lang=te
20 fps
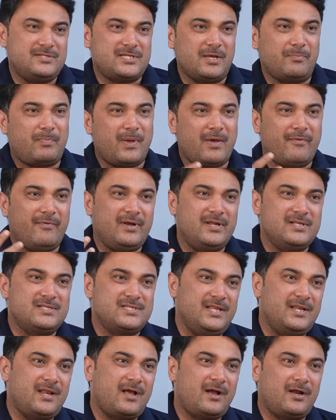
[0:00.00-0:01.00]
చెప్పేవన్నీ
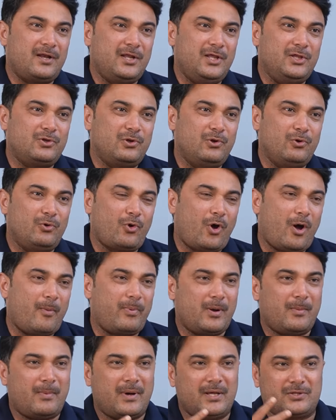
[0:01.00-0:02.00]
శ్రీరంగ నీతులు
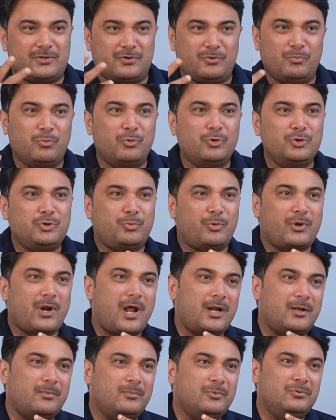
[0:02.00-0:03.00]
లోపల మాత్రం భూత
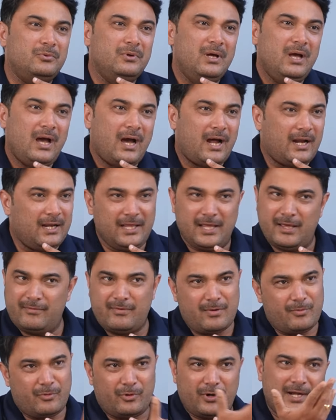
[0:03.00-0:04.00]
పురాణము అని
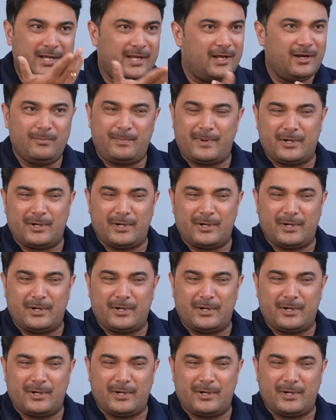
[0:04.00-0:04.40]
ఏవేవో హెడ్డింగ్లు